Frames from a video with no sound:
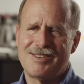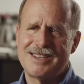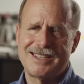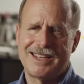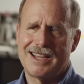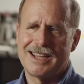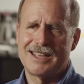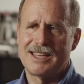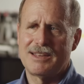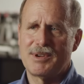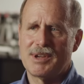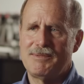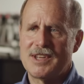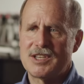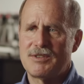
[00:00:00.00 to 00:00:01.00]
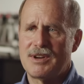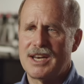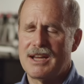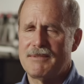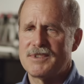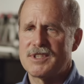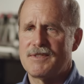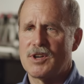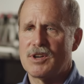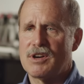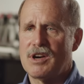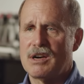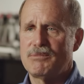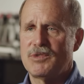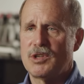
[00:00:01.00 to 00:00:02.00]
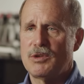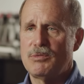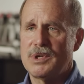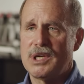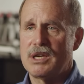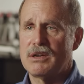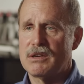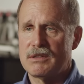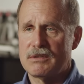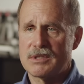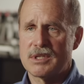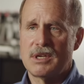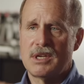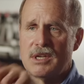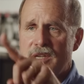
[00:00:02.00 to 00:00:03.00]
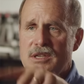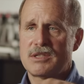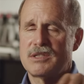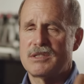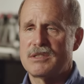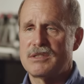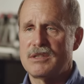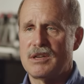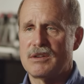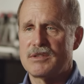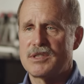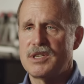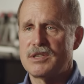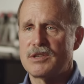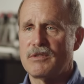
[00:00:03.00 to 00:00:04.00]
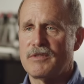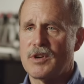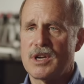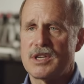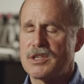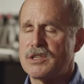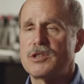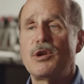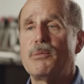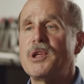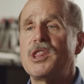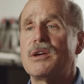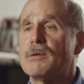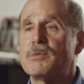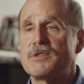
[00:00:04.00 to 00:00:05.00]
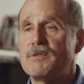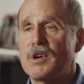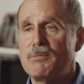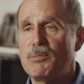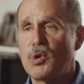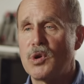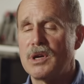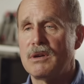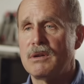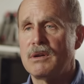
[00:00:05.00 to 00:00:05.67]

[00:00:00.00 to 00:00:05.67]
¿Qué hace ese académico chiflado midiendo el dióxido de carbono si solo hay variaciones estacionales?